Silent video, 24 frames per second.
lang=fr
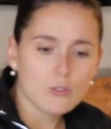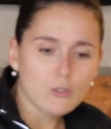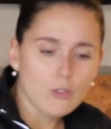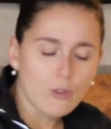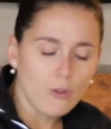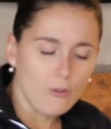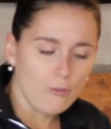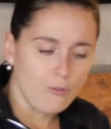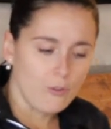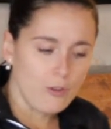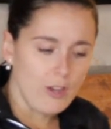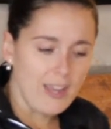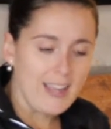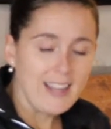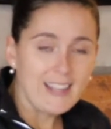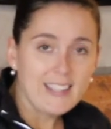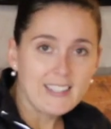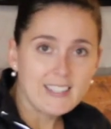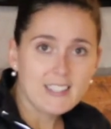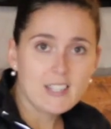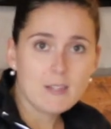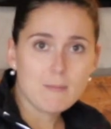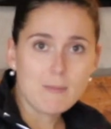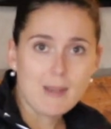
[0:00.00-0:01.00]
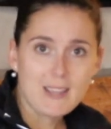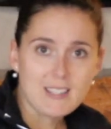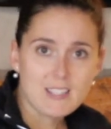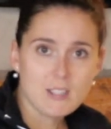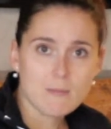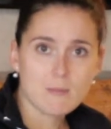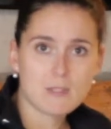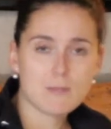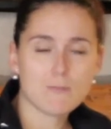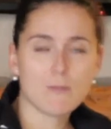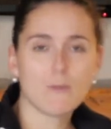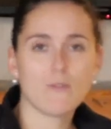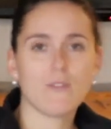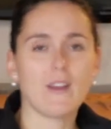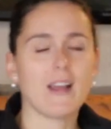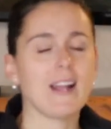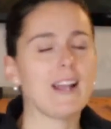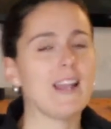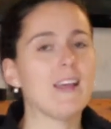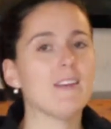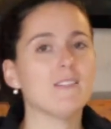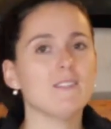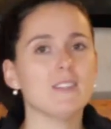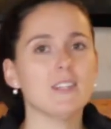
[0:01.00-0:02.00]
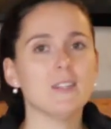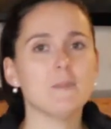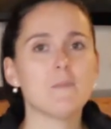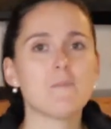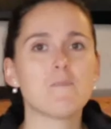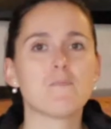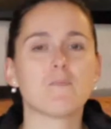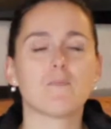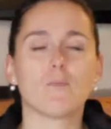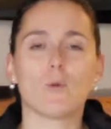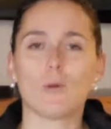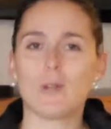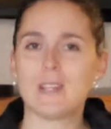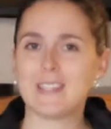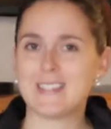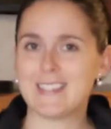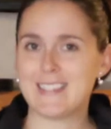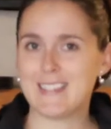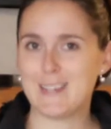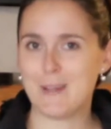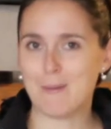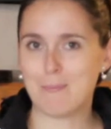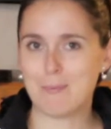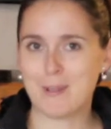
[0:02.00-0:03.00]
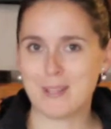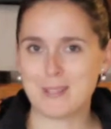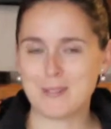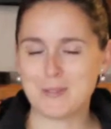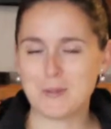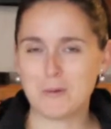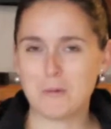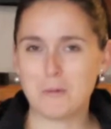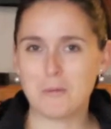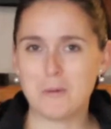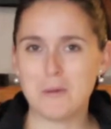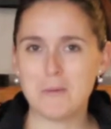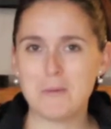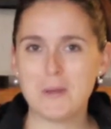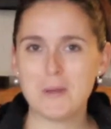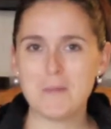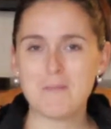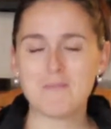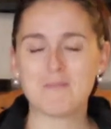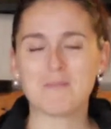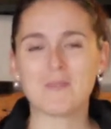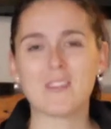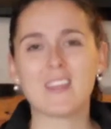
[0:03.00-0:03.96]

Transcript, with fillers: on va incliner le bassin un petit peu vers l'avant pour laisser de la place au bébé,